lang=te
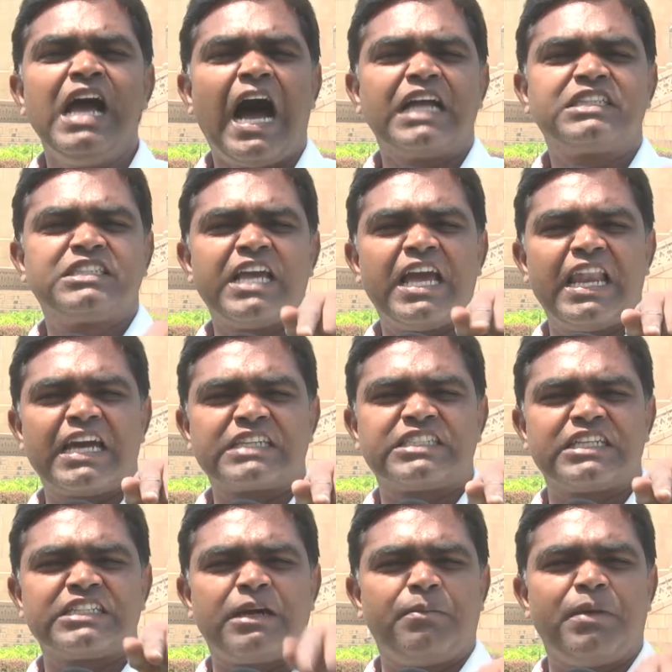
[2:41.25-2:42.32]
వచ్చే
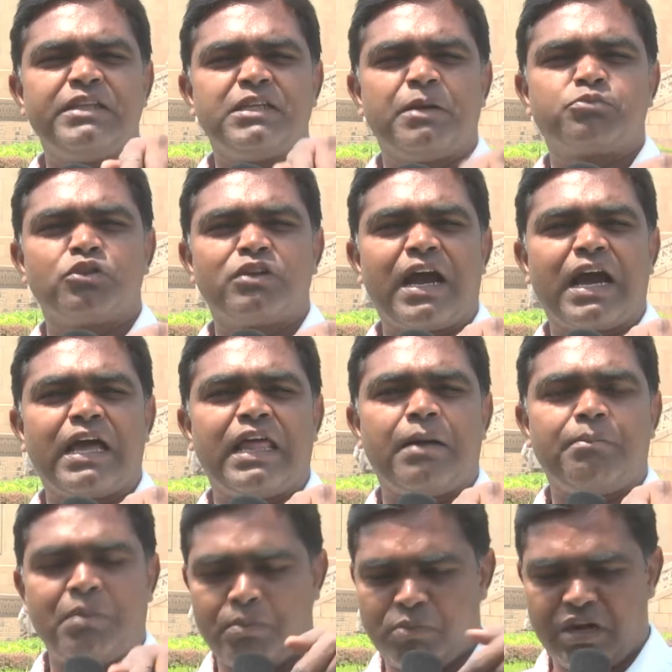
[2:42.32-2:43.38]
ఎలక్షన్స్ మేము చెప్తున్నాం కదా
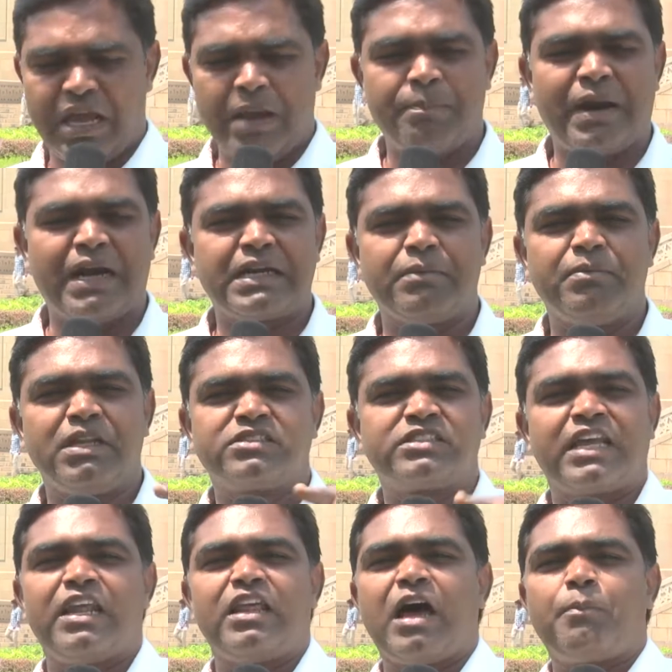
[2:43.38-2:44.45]
మమ్మల్ని ఏ పార్టీ
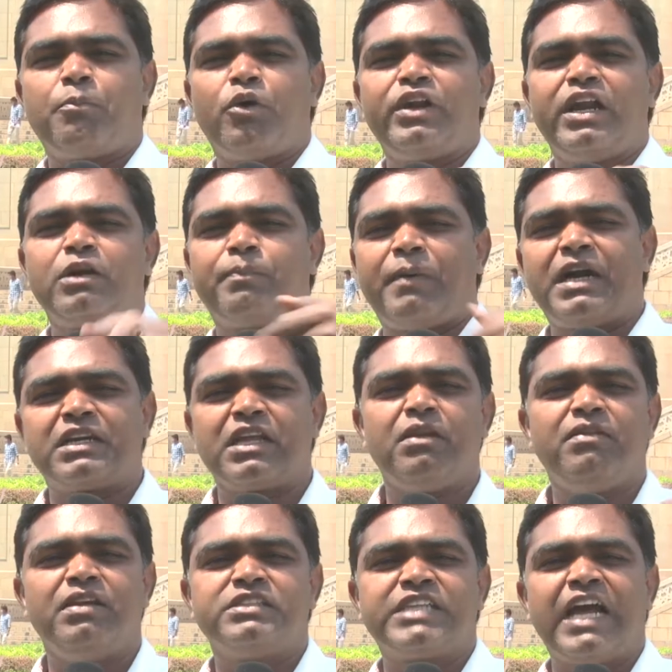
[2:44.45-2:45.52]
పిలుస్తలేదు అపోనెంట్ పార్టీలు
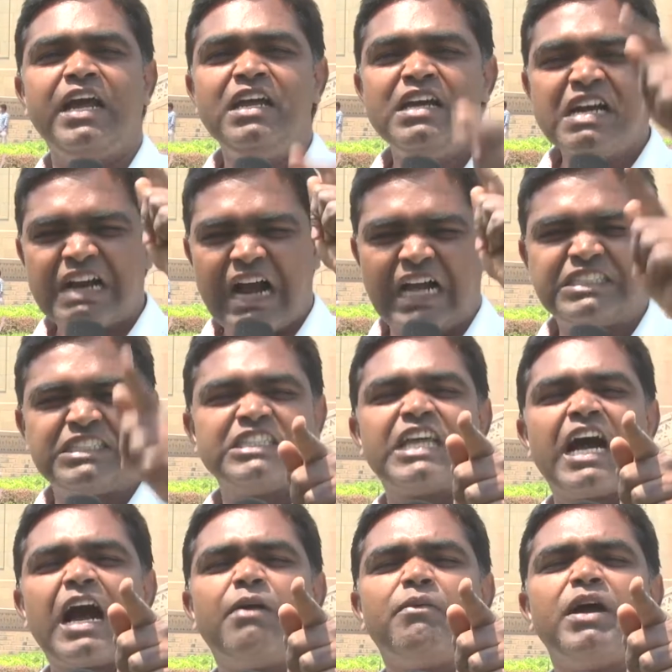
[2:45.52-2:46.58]
పిలిస్తే
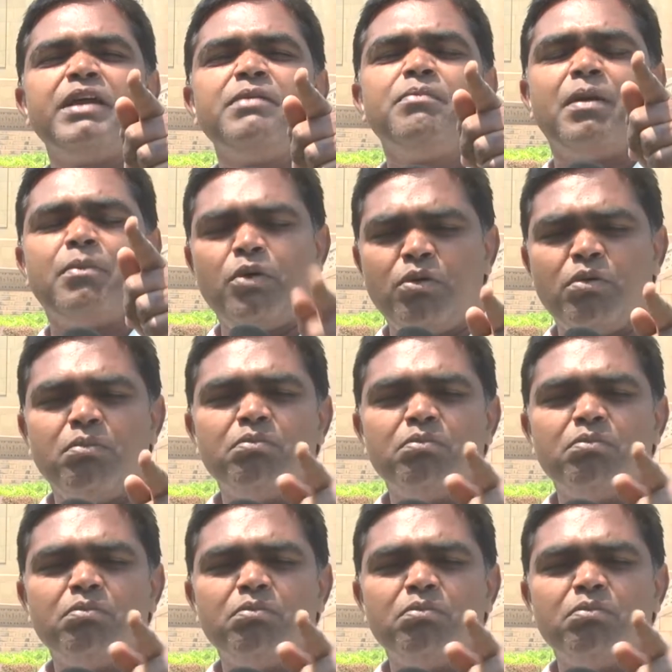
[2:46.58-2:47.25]
ఖచ్చితంగా పోయి మేము